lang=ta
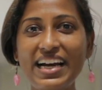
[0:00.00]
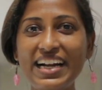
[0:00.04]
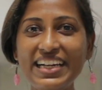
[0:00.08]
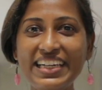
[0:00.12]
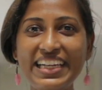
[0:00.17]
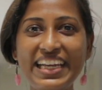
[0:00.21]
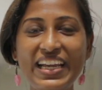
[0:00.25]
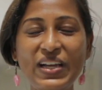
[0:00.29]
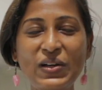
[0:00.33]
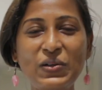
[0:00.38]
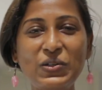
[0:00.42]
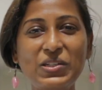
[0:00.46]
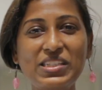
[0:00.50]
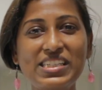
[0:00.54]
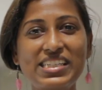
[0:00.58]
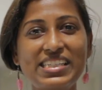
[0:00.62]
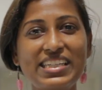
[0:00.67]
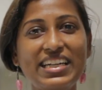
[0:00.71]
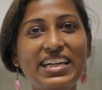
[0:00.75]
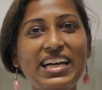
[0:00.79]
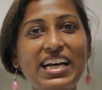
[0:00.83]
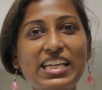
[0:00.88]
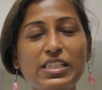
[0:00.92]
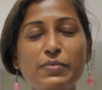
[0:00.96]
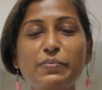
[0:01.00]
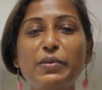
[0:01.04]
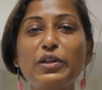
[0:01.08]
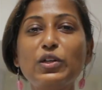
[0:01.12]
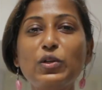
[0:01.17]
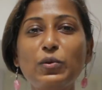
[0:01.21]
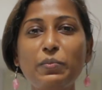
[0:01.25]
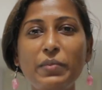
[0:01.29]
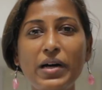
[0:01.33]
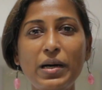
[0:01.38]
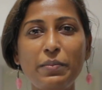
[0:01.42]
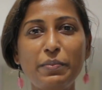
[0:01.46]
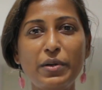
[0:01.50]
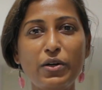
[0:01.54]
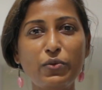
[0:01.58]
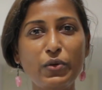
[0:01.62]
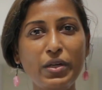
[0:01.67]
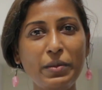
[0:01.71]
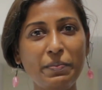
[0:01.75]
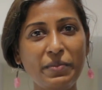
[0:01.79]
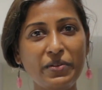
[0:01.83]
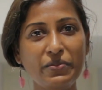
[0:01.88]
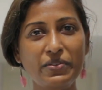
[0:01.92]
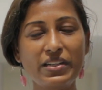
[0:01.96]
நான் டீ குடிச்சிட்டேன் ஹஸ்பண்டும்
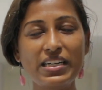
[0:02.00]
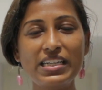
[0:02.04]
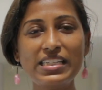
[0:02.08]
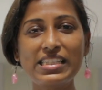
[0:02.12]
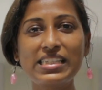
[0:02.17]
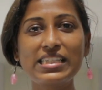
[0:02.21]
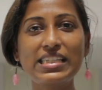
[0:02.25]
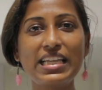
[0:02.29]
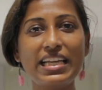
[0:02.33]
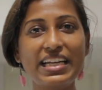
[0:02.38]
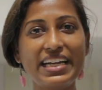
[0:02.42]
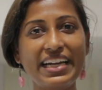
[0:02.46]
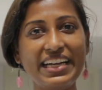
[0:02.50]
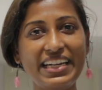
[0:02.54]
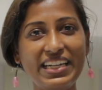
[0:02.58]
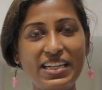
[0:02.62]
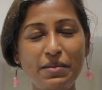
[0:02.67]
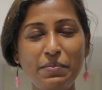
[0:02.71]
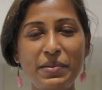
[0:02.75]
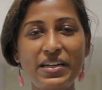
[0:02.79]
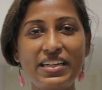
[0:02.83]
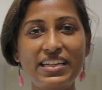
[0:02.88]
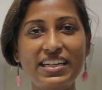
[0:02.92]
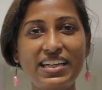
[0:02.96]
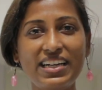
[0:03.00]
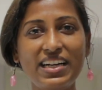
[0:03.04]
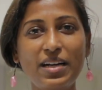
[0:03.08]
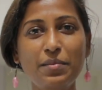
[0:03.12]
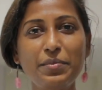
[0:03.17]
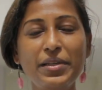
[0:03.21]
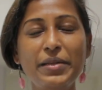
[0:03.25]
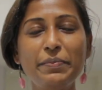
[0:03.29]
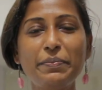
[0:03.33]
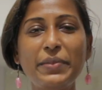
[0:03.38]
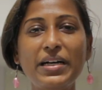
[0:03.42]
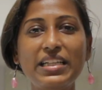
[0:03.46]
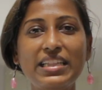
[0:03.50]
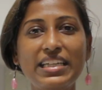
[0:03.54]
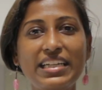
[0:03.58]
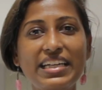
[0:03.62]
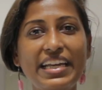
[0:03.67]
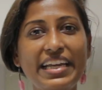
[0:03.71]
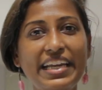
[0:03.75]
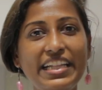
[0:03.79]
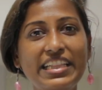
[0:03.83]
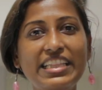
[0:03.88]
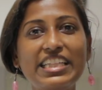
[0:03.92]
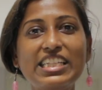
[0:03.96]
பாப்பாவும் இப்போ ஃபர்ஸ்ட் திங்காக என்ன பண்ணுறாங்க அப்படின்னு
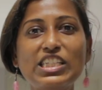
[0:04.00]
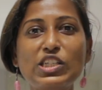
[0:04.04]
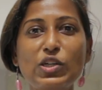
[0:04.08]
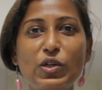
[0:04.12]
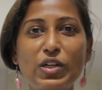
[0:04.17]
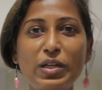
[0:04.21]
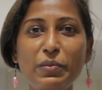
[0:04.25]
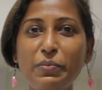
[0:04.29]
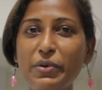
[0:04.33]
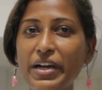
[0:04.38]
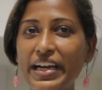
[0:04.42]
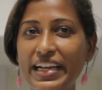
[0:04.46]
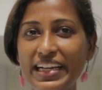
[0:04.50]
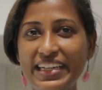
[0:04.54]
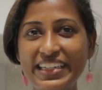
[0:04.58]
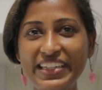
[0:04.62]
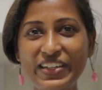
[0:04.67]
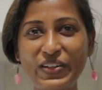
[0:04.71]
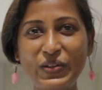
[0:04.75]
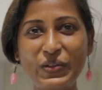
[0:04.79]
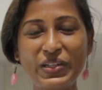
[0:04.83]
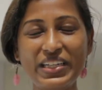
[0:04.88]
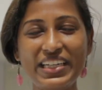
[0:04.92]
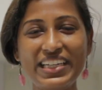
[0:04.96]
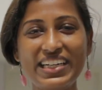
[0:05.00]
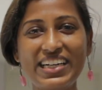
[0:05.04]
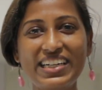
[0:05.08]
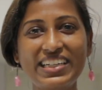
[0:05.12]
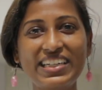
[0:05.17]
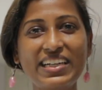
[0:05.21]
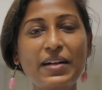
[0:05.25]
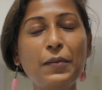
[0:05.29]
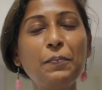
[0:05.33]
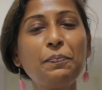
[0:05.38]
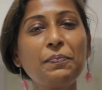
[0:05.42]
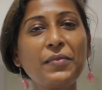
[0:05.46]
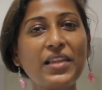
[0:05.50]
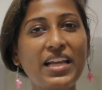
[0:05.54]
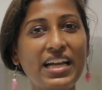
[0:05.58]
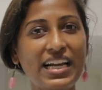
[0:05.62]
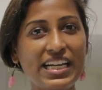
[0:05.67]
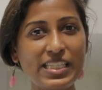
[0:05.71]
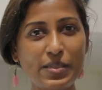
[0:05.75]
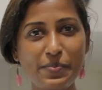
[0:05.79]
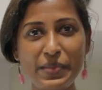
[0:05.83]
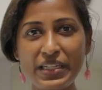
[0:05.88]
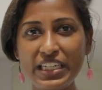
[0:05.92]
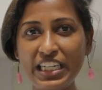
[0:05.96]
பார்த்தீங்கன்னா எந்திரிச்சோடனே இப்போ இளநீ குடிக்கிறாங்க
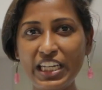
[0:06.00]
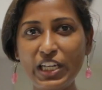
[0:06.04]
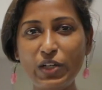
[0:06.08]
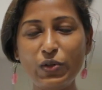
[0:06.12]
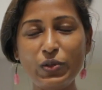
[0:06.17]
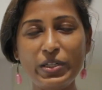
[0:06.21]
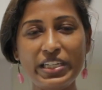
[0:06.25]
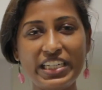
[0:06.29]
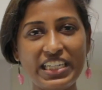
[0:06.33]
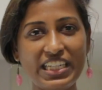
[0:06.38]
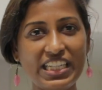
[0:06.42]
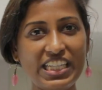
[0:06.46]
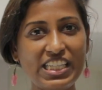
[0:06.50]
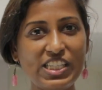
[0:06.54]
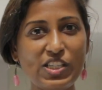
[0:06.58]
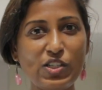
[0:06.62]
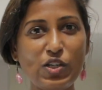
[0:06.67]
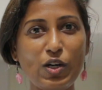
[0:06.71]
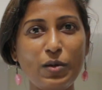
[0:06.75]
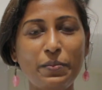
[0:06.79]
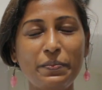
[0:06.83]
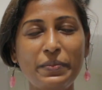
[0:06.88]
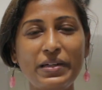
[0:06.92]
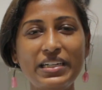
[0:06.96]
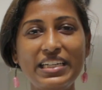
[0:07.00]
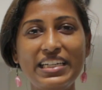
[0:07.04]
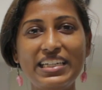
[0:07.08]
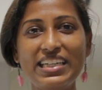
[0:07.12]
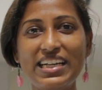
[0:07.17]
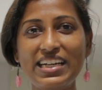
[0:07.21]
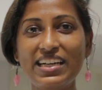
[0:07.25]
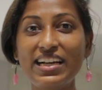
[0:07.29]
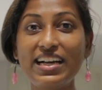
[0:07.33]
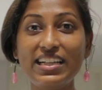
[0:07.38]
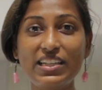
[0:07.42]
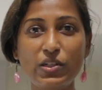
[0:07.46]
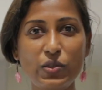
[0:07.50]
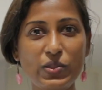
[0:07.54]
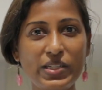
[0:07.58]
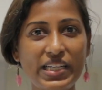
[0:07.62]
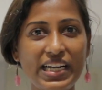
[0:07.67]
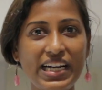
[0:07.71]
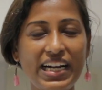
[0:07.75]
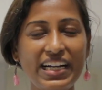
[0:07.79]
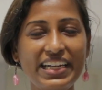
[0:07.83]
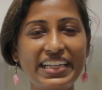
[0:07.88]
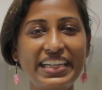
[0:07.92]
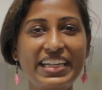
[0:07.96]
ஹஸ்பண்ட் டீ குடிக்கிறத ஸ்டாப் பண்ணிட்டாங்க
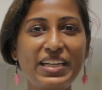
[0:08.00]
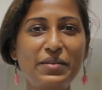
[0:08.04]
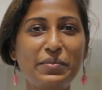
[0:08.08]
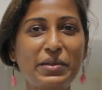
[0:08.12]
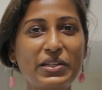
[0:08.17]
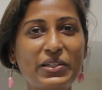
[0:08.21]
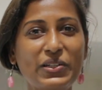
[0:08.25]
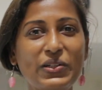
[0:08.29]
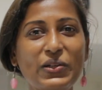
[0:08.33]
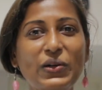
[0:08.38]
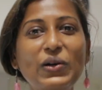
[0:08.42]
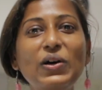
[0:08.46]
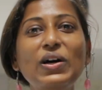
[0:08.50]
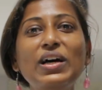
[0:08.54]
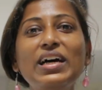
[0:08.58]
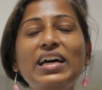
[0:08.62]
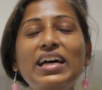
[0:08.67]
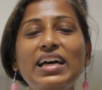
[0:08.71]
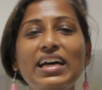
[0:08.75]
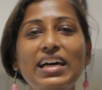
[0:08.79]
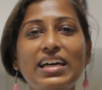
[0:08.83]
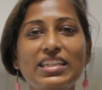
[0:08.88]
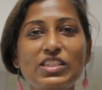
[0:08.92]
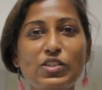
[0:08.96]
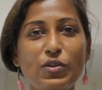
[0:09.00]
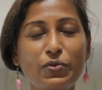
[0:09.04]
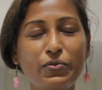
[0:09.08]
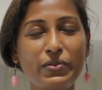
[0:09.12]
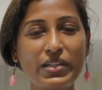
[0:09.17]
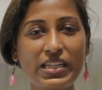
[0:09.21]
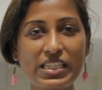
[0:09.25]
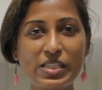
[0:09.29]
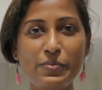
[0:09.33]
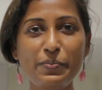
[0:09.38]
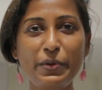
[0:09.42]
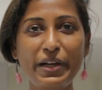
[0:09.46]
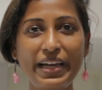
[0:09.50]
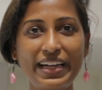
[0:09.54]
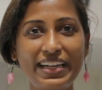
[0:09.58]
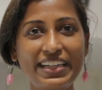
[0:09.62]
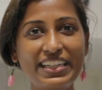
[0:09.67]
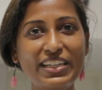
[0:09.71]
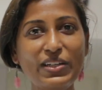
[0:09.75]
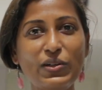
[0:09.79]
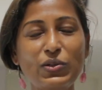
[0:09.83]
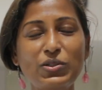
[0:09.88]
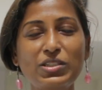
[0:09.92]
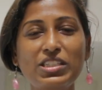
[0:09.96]
அதாவது காலையில் மட்டும் ஸோ ஃபர்ஸ்ட் போய்
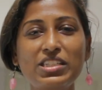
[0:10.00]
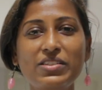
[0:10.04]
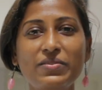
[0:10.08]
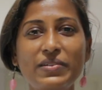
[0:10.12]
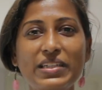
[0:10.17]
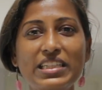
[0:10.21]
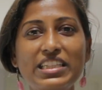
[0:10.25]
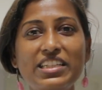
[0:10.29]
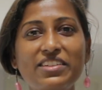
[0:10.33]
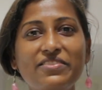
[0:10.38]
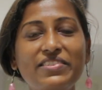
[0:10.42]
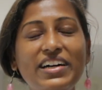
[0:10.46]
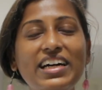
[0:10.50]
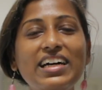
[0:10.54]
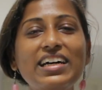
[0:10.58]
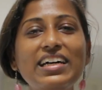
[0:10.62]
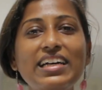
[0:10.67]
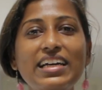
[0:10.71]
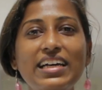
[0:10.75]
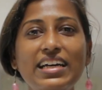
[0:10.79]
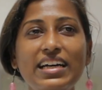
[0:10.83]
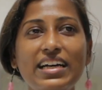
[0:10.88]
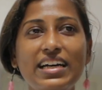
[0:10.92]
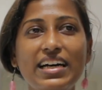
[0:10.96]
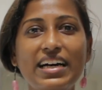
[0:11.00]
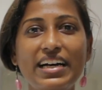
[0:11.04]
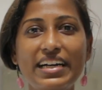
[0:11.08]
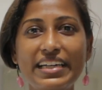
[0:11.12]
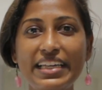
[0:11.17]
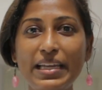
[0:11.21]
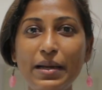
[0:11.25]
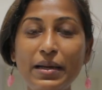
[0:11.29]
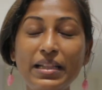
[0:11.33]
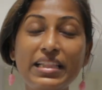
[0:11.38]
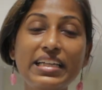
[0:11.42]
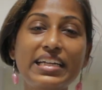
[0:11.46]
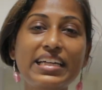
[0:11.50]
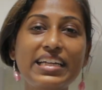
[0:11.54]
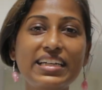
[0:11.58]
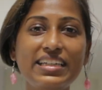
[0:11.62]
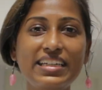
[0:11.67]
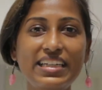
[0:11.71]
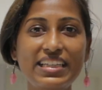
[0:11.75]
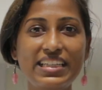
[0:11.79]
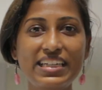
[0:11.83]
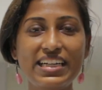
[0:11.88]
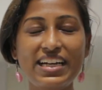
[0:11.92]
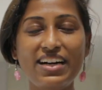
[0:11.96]
இளநீ குடிச்சிட்டு வந்துடுவா
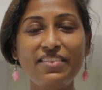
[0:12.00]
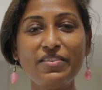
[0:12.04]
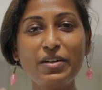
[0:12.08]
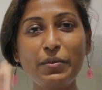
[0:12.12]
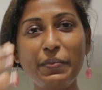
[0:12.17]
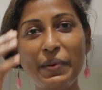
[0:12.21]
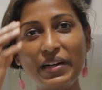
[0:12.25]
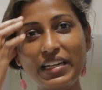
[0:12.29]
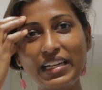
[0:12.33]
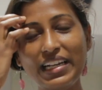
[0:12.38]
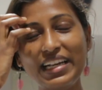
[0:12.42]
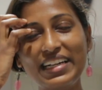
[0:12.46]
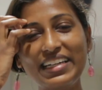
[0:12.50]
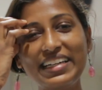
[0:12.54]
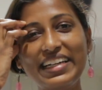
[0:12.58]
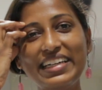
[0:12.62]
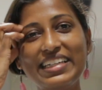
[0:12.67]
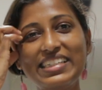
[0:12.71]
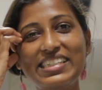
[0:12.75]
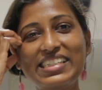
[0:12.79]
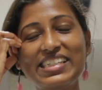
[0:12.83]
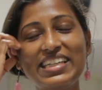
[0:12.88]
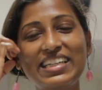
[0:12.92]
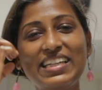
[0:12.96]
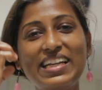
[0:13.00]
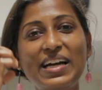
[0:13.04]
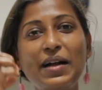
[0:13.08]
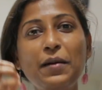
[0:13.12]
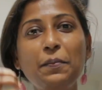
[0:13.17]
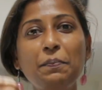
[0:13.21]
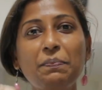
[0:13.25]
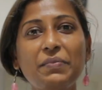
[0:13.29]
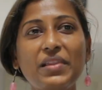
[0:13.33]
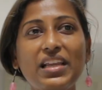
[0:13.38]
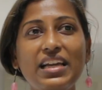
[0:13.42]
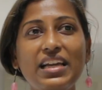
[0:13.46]
எதுக்கு இது கவர் பண்ணலான்னு நினச்சேன்னா